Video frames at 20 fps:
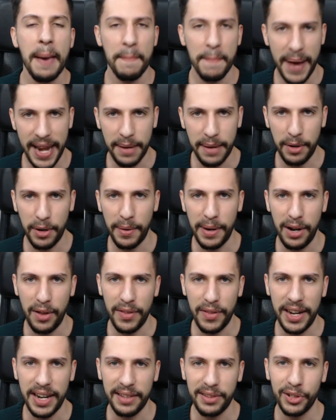Van a volver
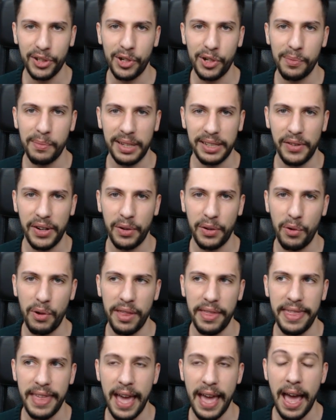los directos con más
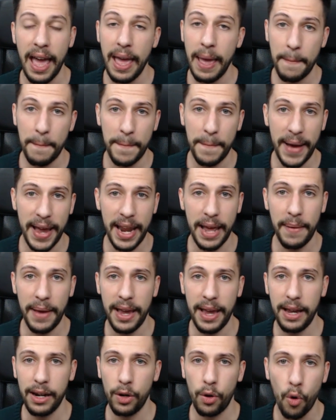frecuencia, van a
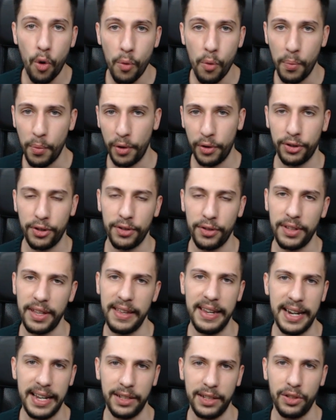ver un montón
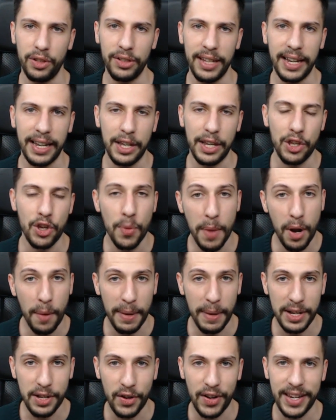de directos, ya que yo me
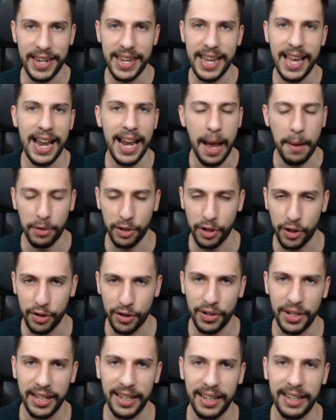lo paso genial, a
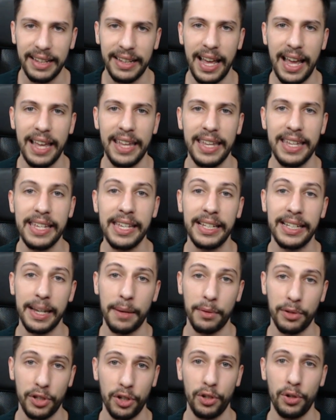vosotros os encanta y si
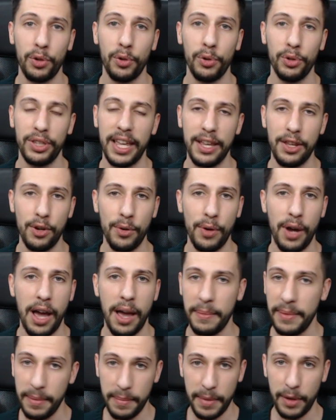a vosotros os gusta y yo
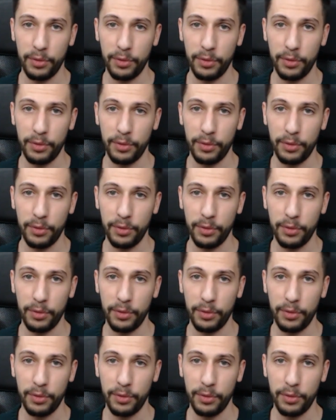a mí